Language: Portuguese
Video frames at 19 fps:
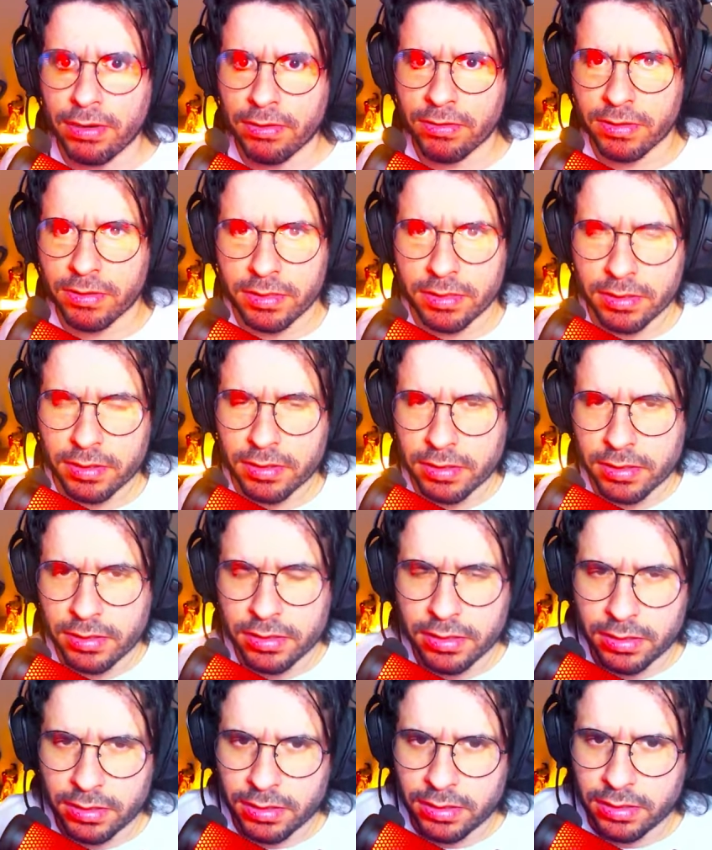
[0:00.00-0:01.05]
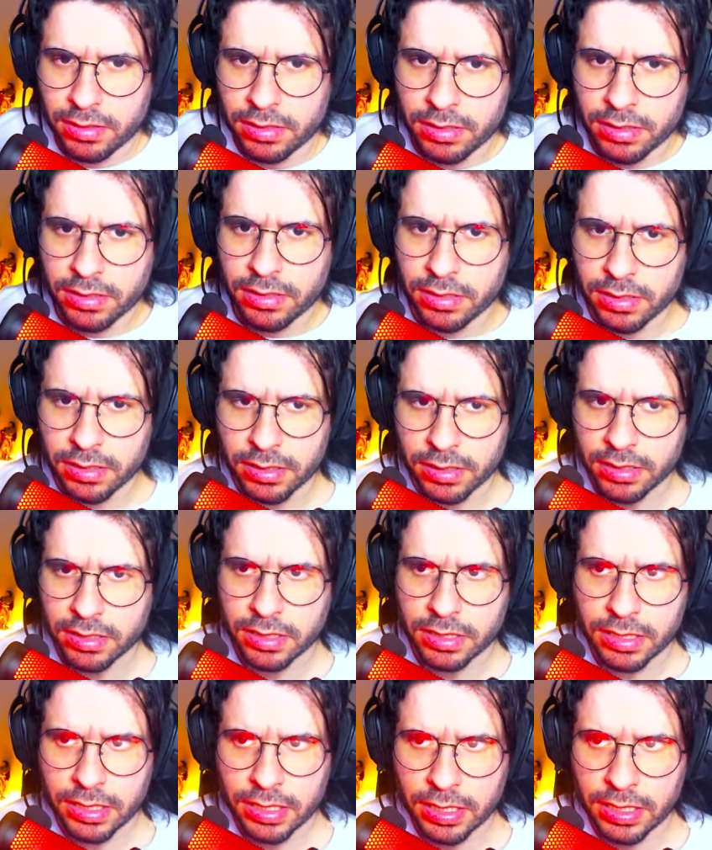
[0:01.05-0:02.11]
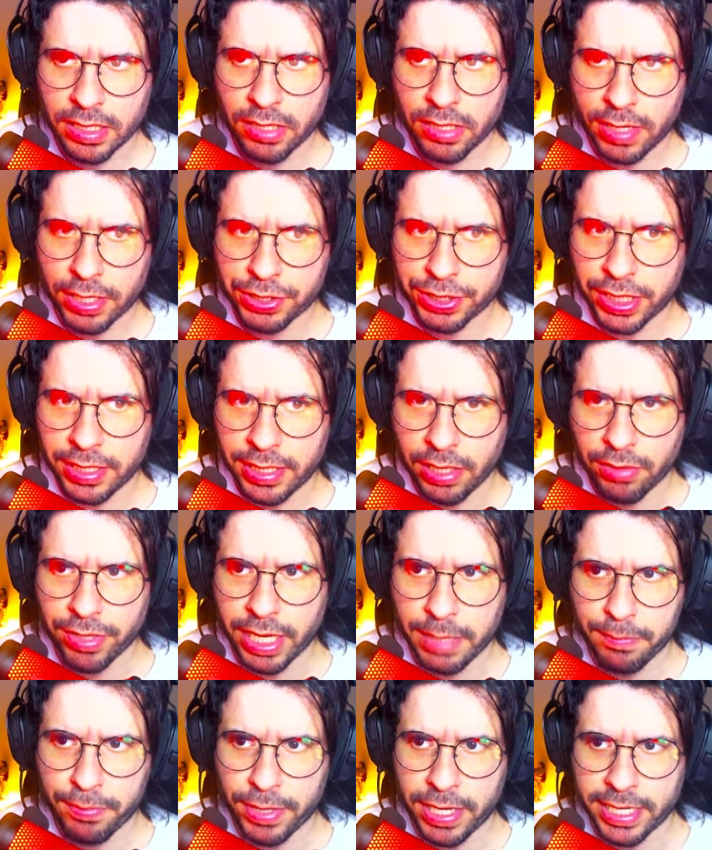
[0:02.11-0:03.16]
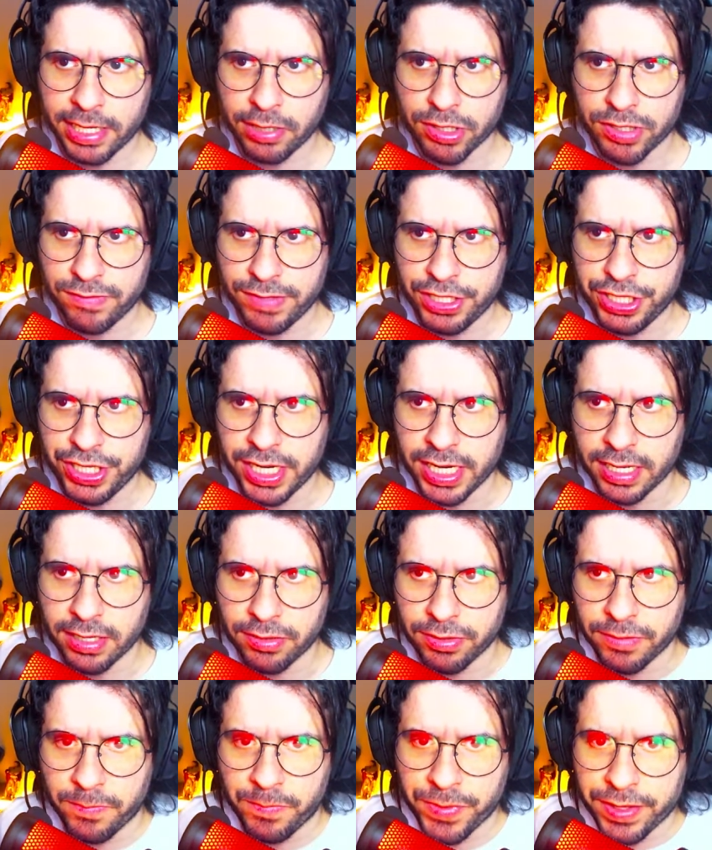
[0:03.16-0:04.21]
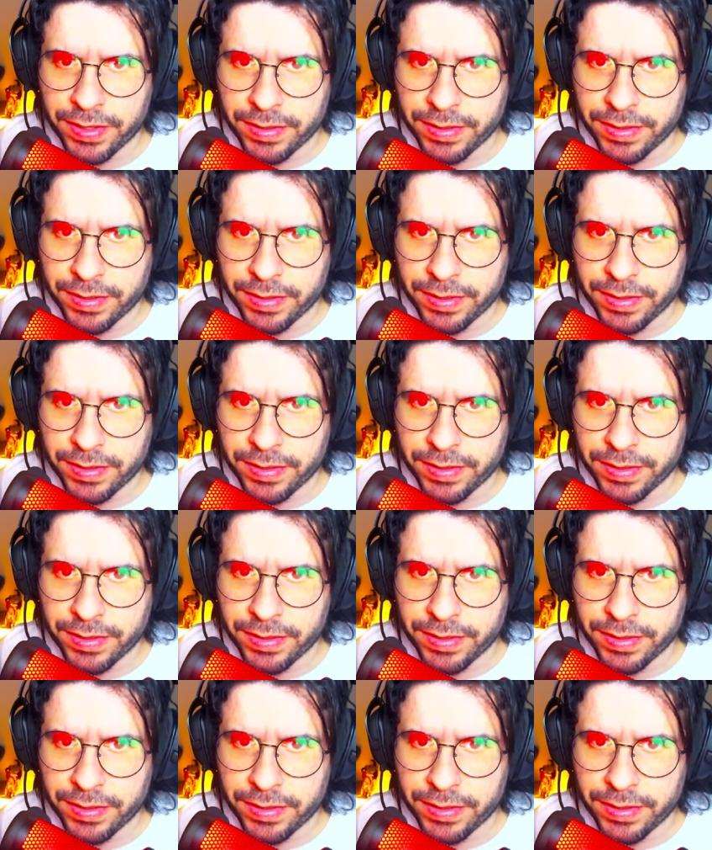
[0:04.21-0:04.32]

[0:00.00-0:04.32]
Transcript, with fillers: algo? Uh, eu acho que tem alguém por aqui nos vigiando.